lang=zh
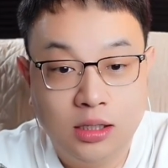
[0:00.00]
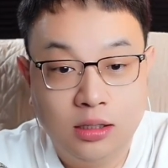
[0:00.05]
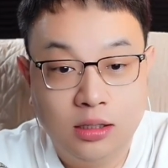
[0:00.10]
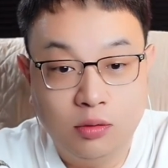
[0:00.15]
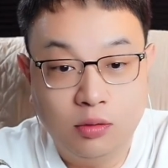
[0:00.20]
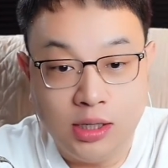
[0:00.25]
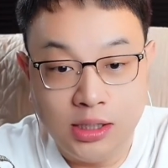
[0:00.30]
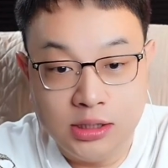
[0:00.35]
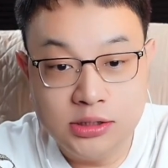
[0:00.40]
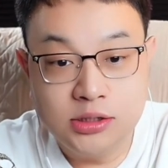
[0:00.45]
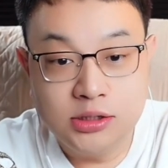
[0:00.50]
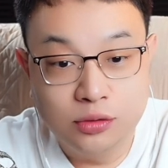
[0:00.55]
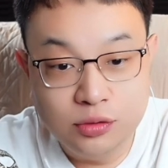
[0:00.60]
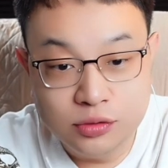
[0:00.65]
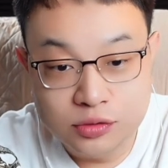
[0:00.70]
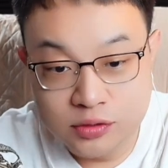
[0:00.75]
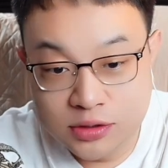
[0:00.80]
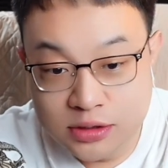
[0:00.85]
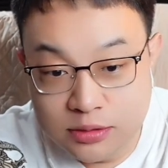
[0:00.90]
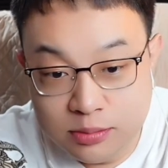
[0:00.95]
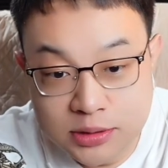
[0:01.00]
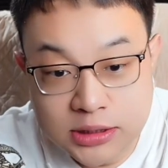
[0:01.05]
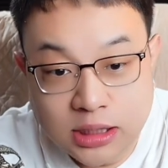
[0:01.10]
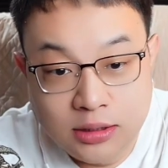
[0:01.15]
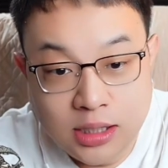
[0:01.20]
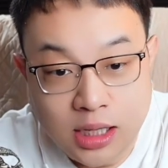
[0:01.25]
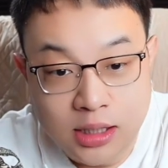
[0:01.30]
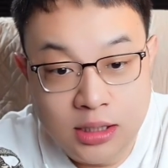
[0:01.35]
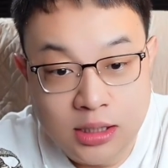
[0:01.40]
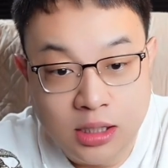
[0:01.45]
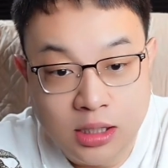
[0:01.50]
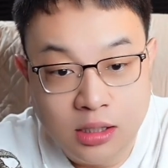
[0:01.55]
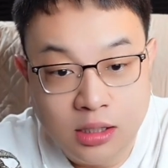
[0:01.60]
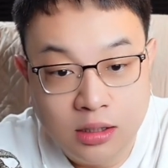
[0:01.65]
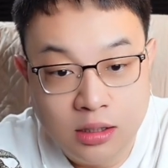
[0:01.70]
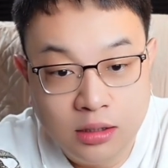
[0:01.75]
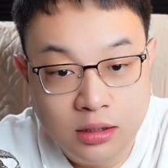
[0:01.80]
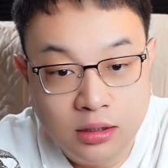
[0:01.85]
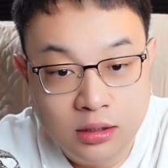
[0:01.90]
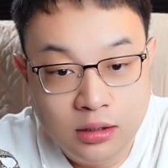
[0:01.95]
快乐教育就是这么长大的呀。
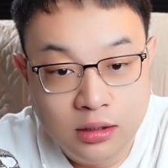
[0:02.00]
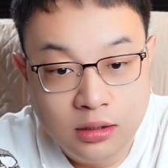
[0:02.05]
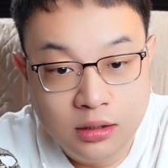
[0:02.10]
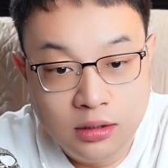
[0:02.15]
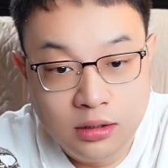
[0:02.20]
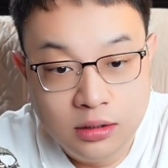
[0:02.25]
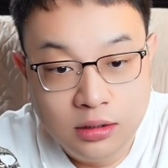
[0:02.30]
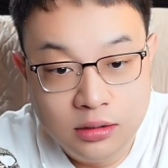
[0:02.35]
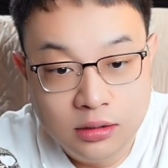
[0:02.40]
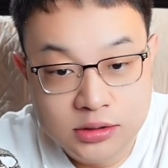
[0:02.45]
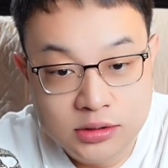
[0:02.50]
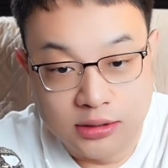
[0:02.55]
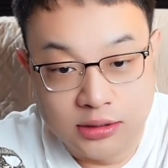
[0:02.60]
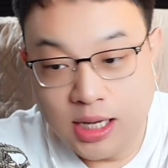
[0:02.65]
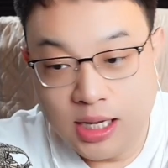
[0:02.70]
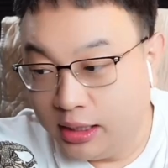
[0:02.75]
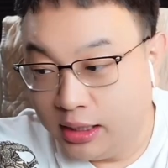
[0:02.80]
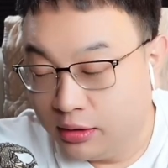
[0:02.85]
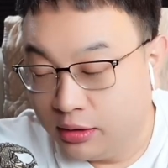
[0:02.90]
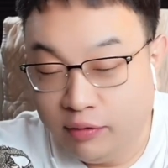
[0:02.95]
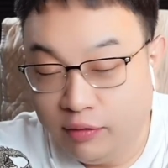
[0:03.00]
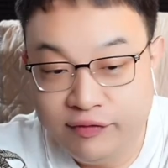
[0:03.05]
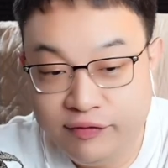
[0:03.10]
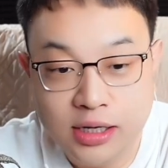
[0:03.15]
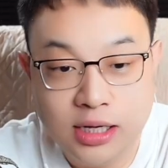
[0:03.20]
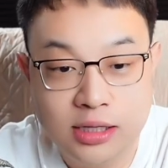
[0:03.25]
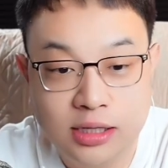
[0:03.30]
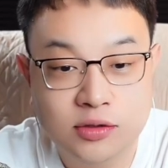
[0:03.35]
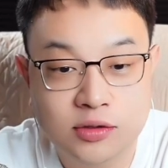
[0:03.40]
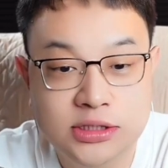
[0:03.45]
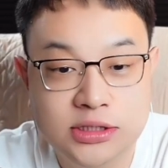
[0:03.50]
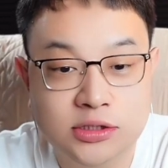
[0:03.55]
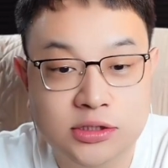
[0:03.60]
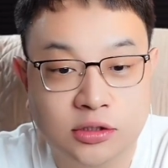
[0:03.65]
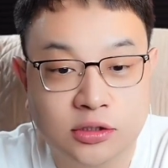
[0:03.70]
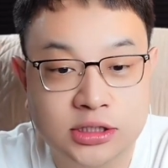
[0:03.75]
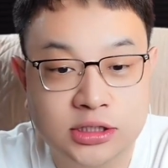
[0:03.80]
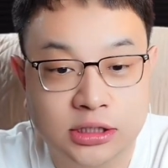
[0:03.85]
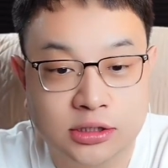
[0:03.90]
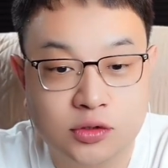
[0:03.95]
长大了以后翻跟头进教
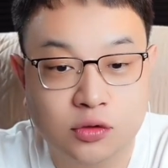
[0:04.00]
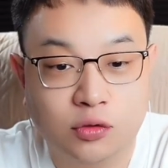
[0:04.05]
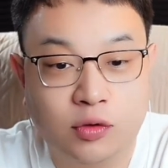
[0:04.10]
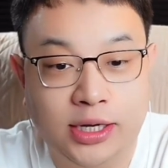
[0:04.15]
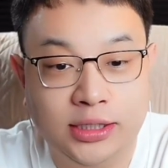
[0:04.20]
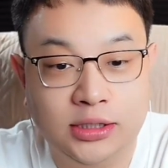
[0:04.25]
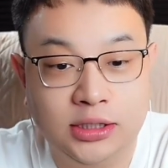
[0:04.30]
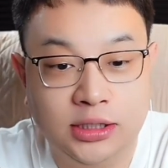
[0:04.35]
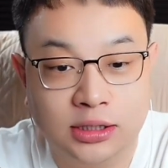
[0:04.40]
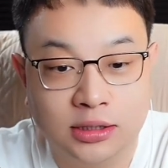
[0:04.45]
室送快递，